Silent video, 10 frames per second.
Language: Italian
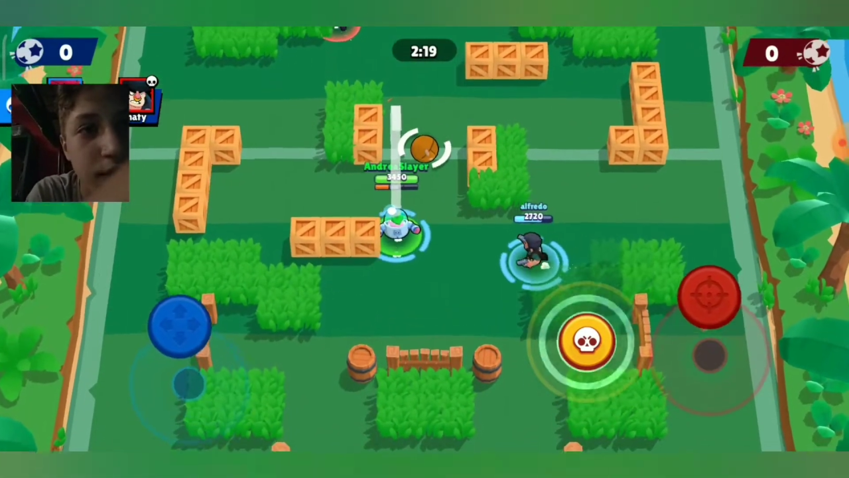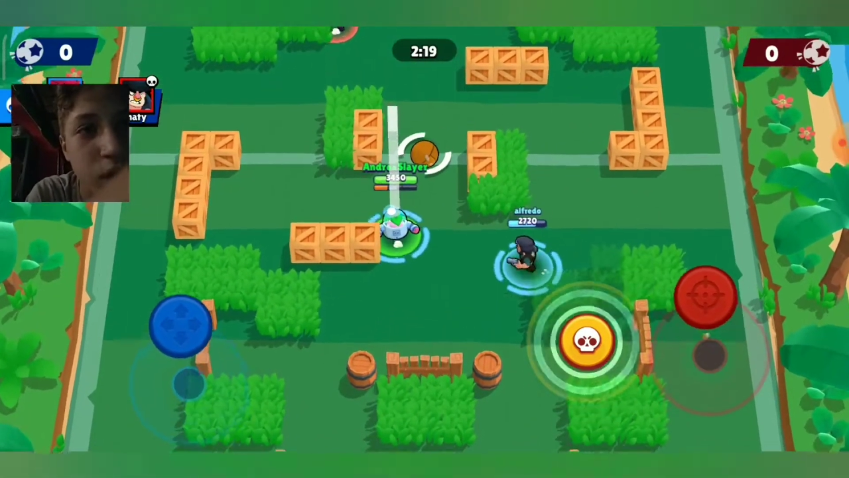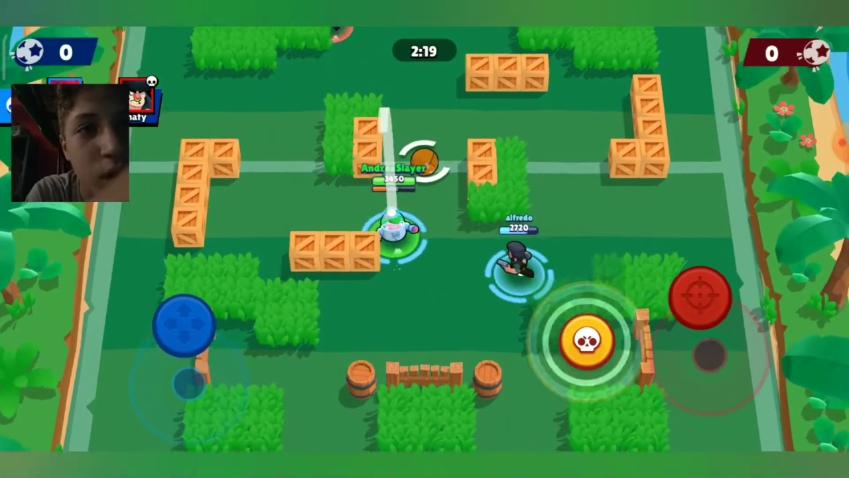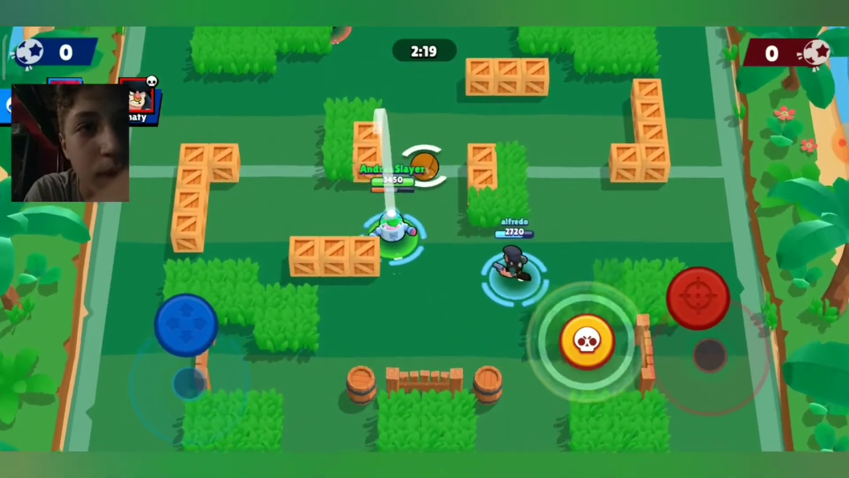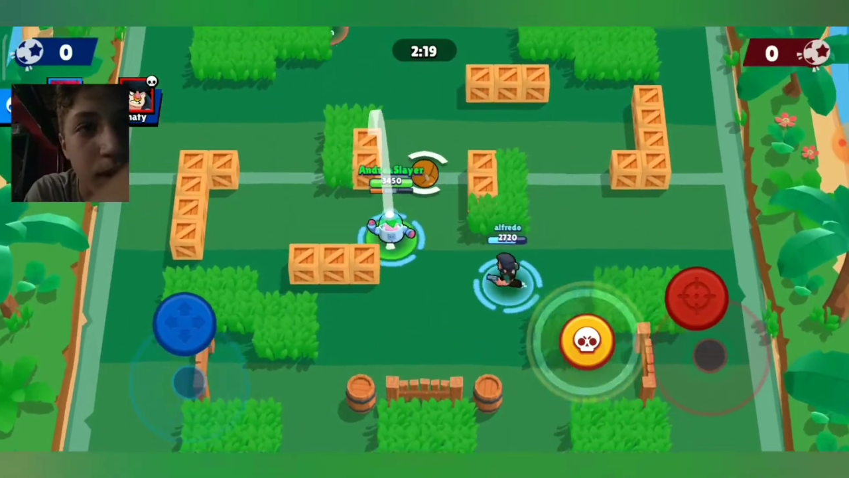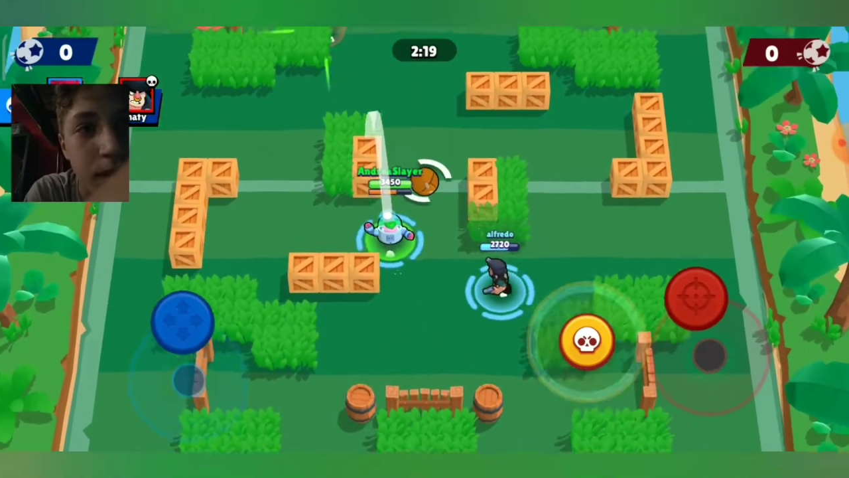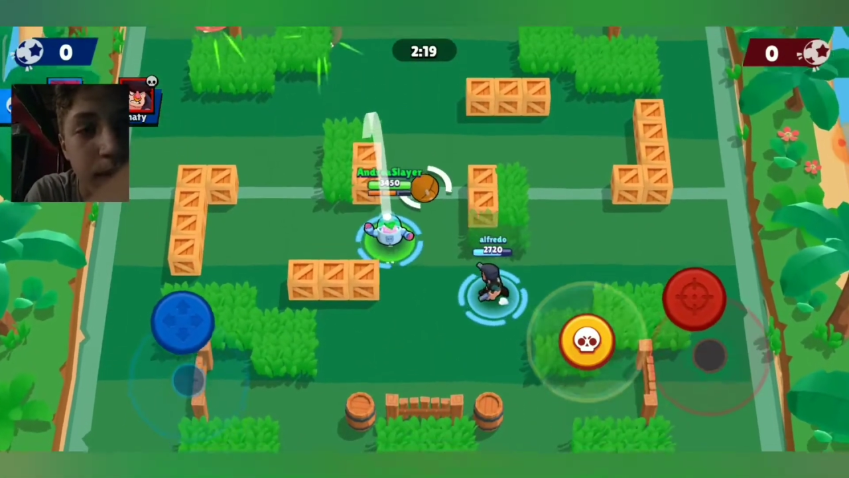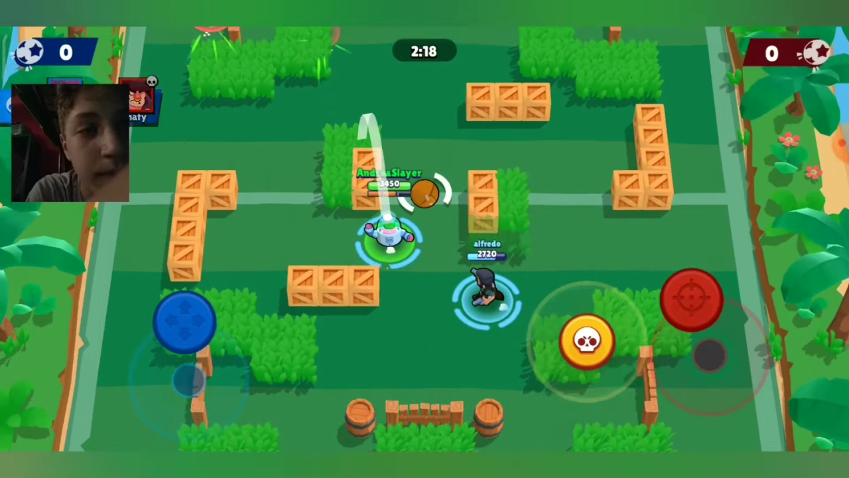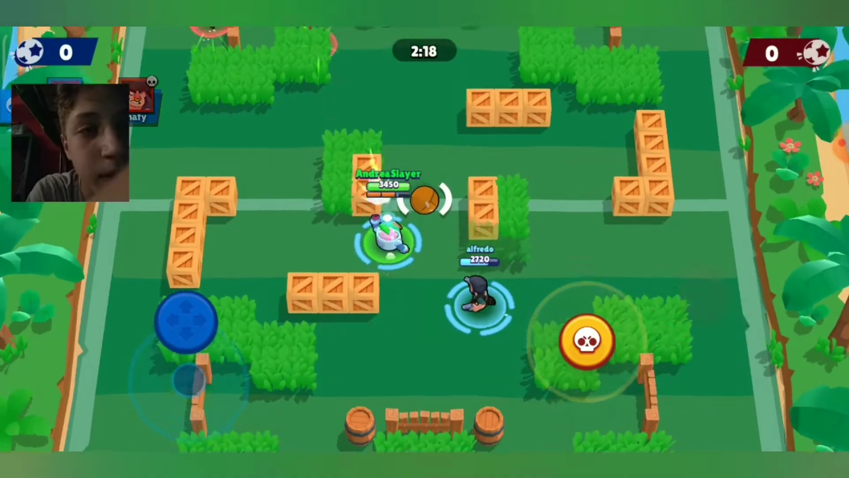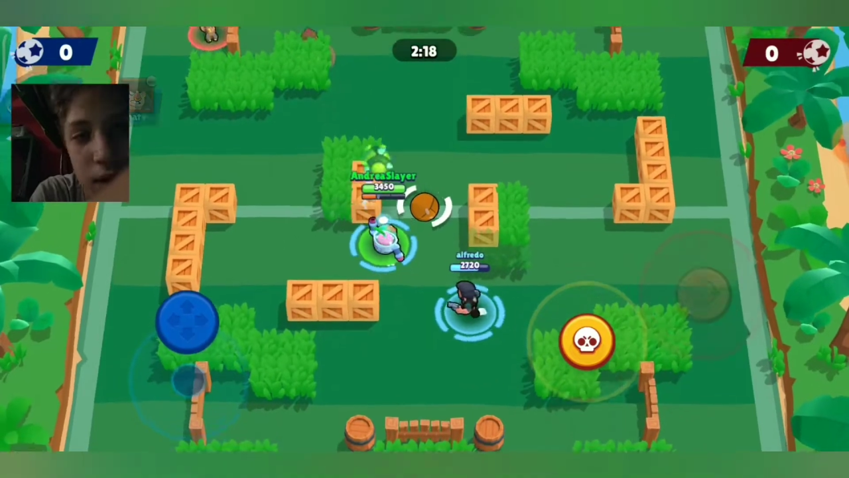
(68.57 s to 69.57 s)
a
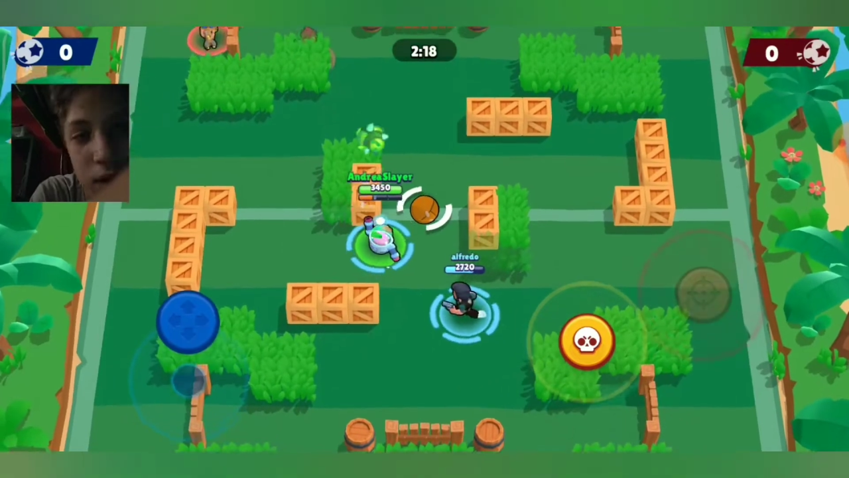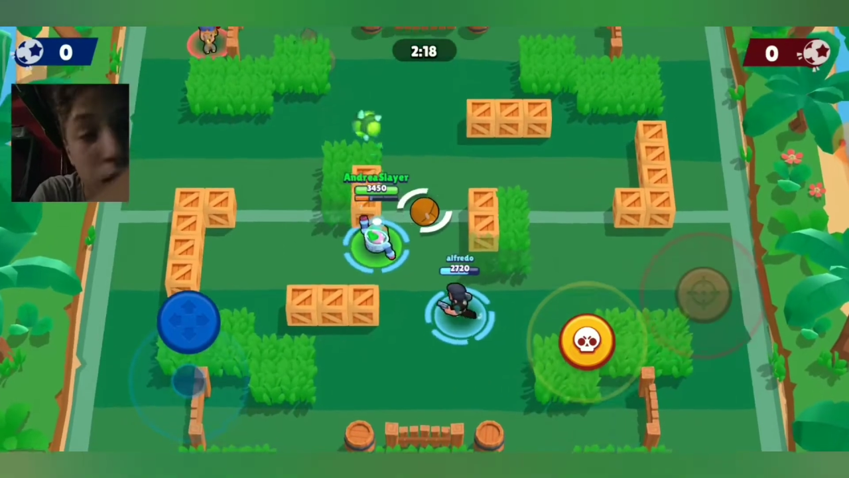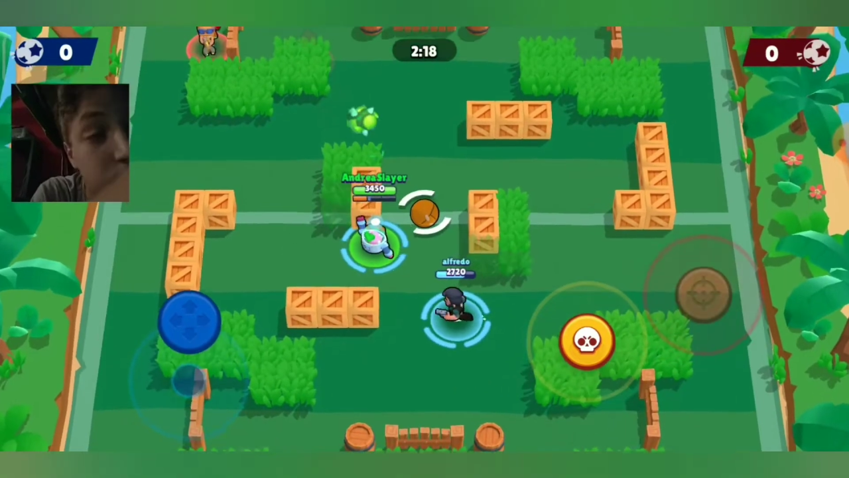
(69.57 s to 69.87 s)
mezzanotte circa,